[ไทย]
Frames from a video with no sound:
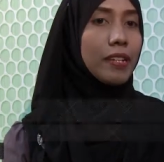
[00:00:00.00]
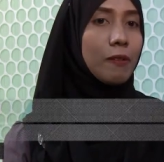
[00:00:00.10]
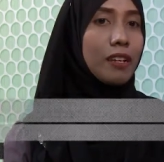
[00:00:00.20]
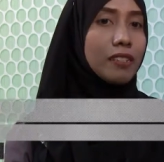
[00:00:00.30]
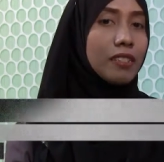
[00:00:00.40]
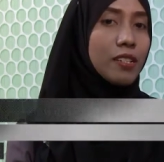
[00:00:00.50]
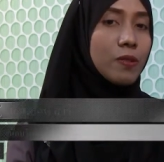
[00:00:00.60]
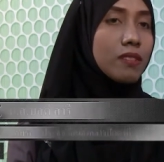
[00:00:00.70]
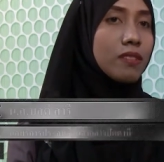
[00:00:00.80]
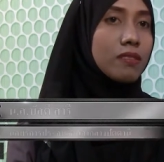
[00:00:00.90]
พอดีว่าใน
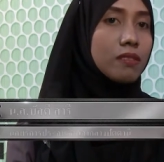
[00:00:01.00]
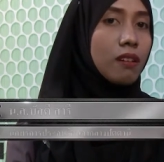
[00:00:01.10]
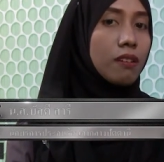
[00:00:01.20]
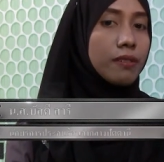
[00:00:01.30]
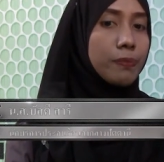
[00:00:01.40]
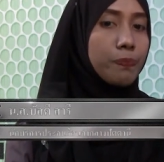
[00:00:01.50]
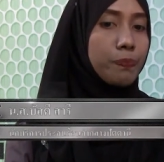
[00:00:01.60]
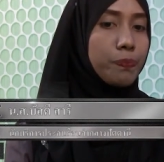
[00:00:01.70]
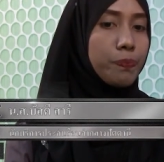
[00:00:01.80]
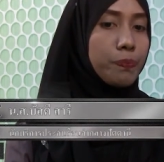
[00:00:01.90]
ช่วงตอน
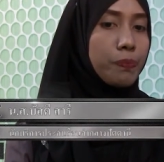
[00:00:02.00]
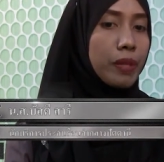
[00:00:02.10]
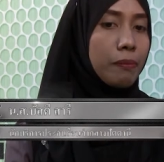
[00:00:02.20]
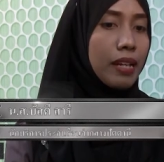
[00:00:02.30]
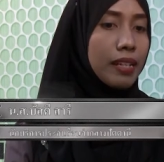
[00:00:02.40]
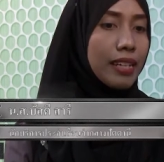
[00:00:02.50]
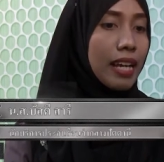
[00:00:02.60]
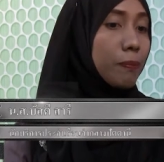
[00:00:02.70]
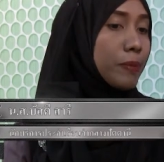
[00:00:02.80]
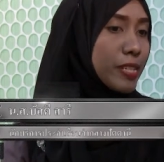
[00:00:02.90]
ประมาณ
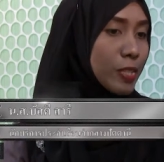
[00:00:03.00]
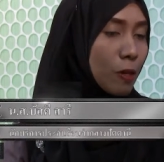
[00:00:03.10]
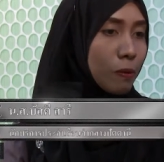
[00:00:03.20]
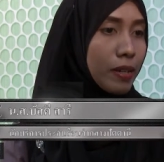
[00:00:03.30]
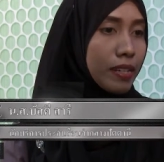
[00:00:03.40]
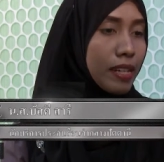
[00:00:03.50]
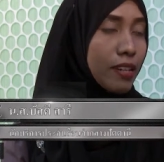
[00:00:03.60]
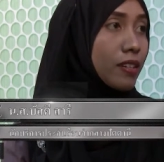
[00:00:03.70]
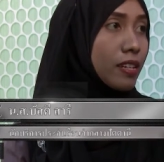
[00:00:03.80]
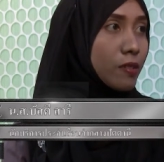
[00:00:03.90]
กลางปี
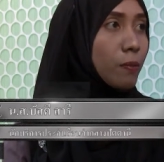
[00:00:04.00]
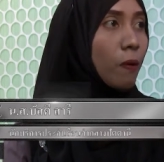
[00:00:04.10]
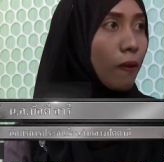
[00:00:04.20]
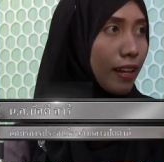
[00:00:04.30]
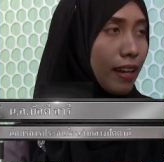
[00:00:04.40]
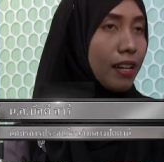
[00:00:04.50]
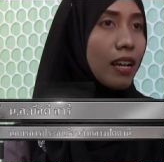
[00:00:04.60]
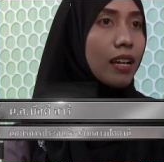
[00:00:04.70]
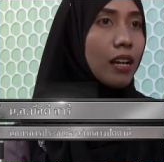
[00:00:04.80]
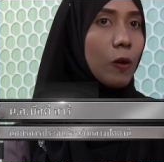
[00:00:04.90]
2556อะค่ะ
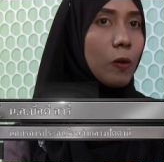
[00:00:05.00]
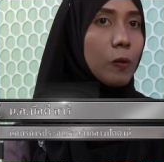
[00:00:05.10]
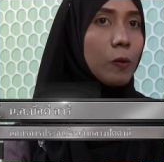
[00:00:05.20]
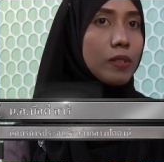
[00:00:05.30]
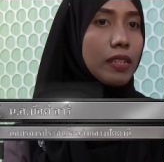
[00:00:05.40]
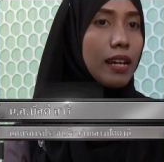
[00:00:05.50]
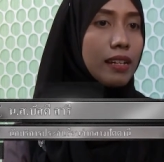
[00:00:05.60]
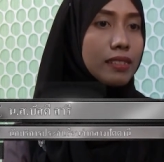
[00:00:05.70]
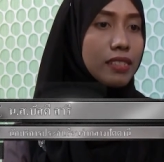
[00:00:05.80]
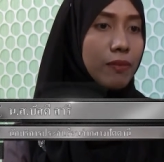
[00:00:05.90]
ครับเขาทา
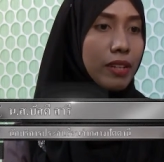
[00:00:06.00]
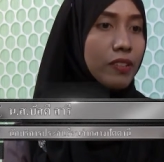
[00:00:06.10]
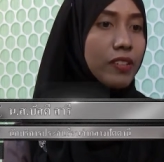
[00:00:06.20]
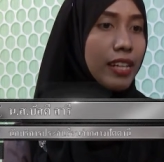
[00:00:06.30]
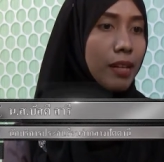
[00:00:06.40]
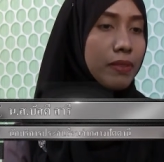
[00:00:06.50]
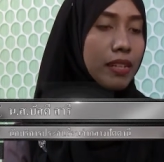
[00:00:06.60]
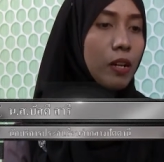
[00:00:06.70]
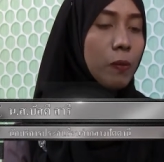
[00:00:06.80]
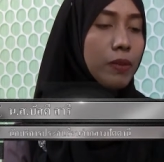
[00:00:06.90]
งสำนักยุติธรรม
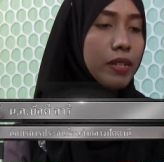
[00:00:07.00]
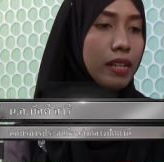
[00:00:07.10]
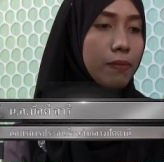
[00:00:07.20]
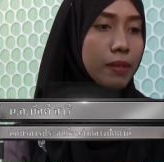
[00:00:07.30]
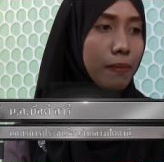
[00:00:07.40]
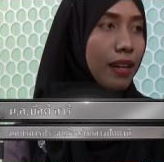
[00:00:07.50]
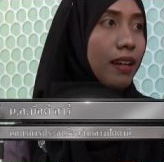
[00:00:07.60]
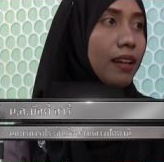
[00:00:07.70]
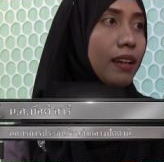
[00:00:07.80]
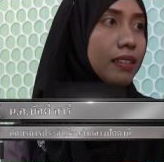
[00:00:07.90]
เนี่ยเขาเปิดรับสมัค
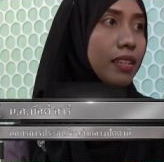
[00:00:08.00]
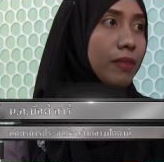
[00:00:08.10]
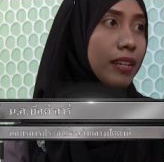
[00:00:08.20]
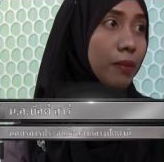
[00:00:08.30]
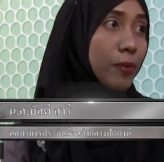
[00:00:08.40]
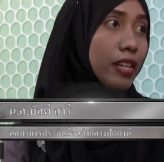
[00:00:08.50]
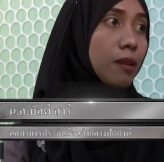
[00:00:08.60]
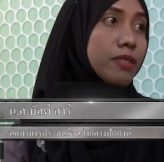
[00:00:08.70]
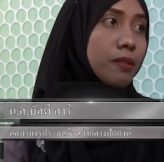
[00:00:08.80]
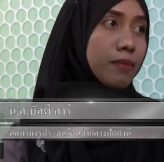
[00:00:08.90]
รตำแหน่งนักบริ
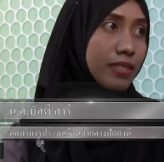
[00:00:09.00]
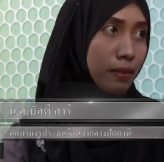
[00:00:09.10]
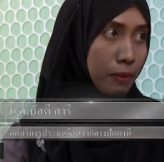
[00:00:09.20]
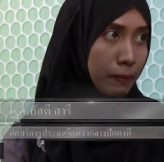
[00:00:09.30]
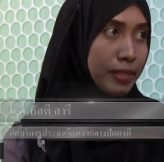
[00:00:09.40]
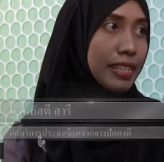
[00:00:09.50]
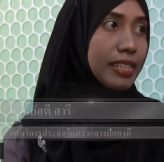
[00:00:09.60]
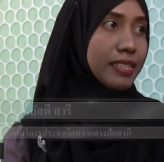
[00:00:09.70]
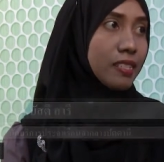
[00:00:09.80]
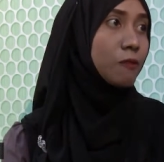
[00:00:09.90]
การประจำเรือนจำกลางปัตตา
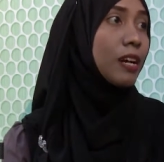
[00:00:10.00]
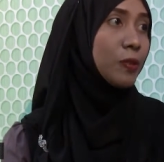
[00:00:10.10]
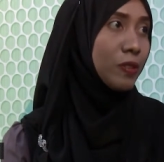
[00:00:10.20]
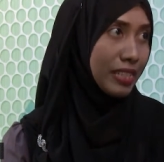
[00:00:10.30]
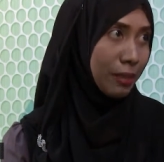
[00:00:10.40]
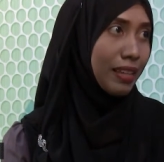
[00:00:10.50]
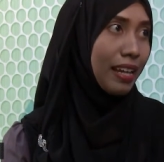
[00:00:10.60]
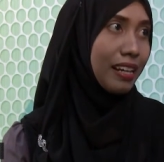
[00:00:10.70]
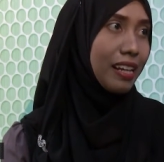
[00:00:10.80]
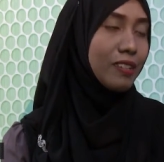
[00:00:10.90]
นี ซึ่งว่างอยู่หนึ่งตำ
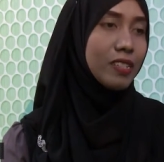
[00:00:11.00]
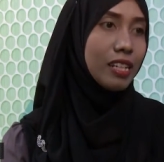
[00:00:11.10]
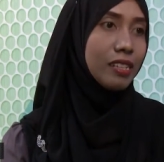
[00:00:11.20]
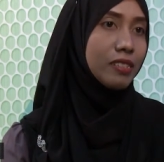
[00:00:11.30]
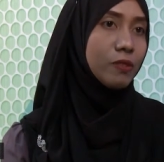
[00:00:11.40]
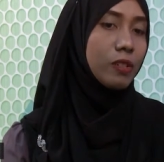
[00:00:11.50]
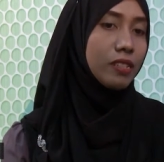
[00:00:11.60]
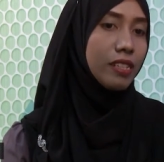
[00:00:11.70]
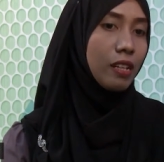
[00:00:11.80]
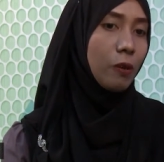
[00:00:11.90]
แหน่ง แล้วฉะนั้นช่วง
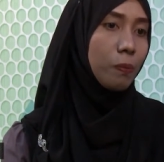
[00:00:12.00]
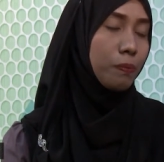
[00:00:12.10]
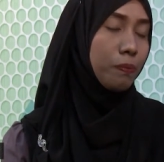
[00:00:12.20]
ที่เรา